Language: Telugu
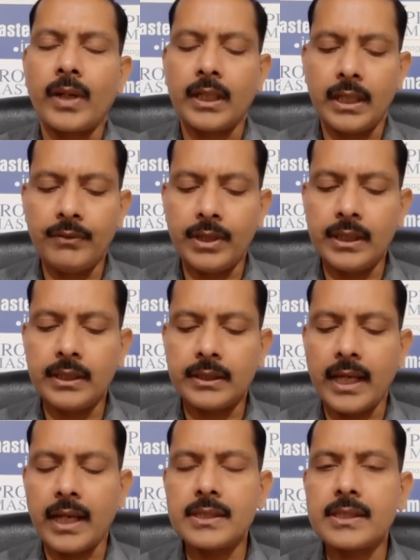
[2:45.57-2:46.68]
అంటే ఇది
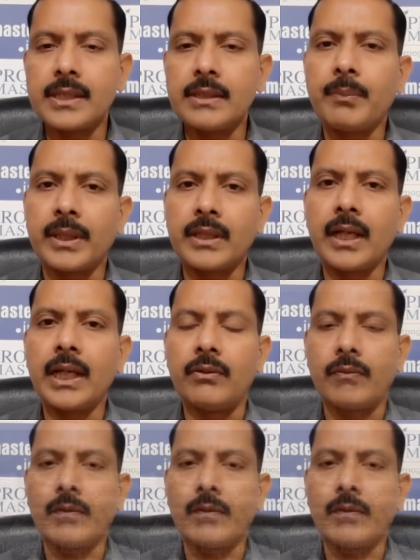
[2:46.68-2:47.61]
తయారు చేసేది పెద్దగా లేవు